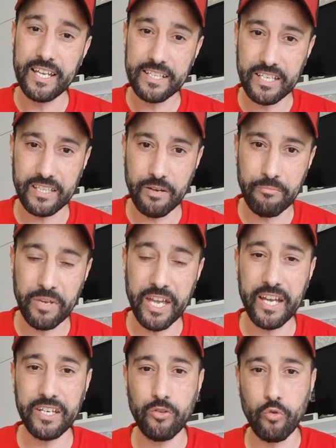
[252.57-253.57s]
التدريب
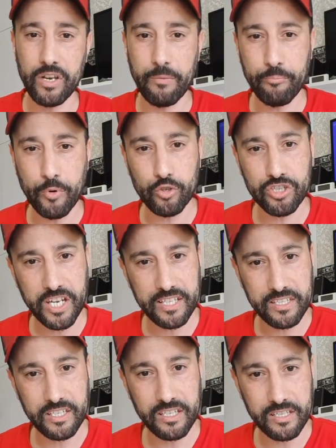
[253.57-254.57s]
المهني ولا
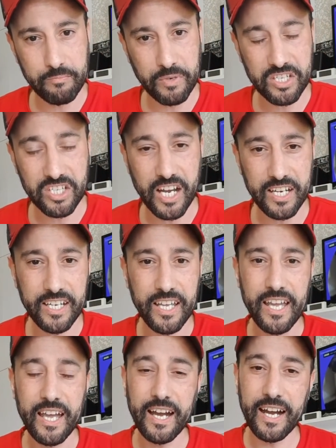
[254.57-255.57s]
بروجيتي سبيشالي
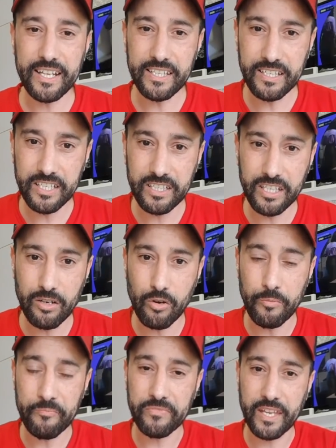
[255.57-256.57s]
غادي يديروا